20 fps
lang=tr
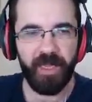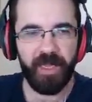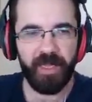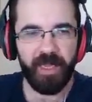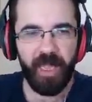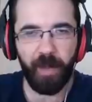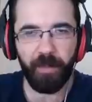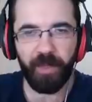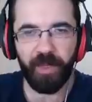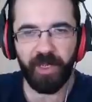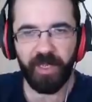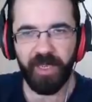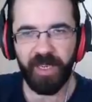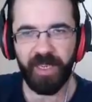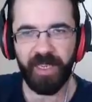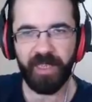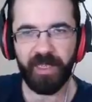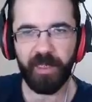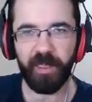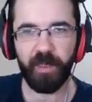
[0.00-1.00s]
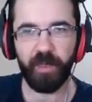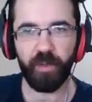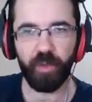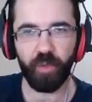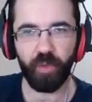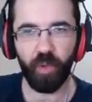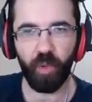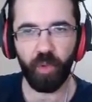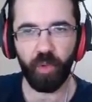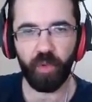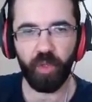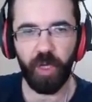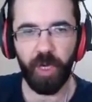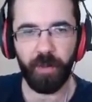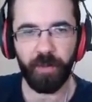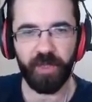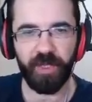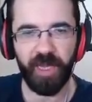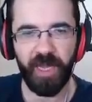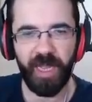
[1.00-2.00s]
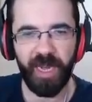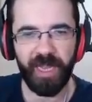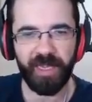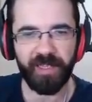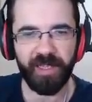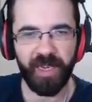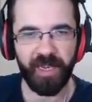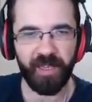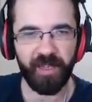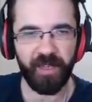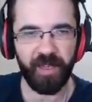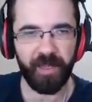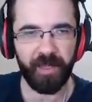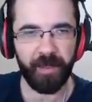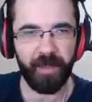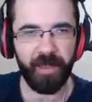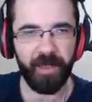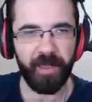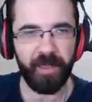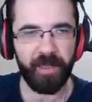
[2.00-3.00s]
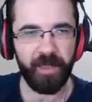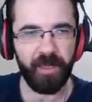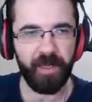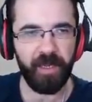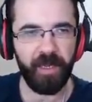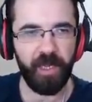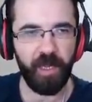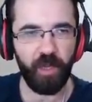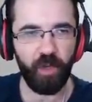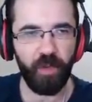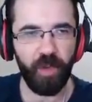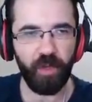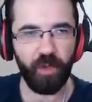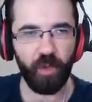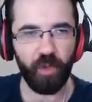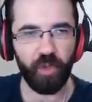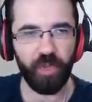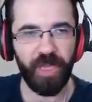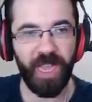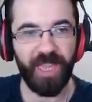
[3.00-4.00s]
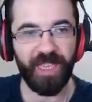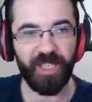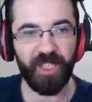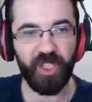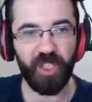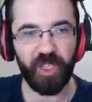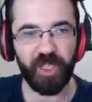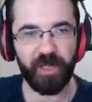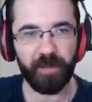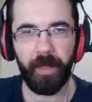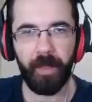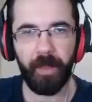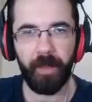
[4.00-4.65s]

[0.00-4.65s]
Tamamdır. Green doğru söylemiş. Helal sana Green. Green'e güveniyoruz azıcık.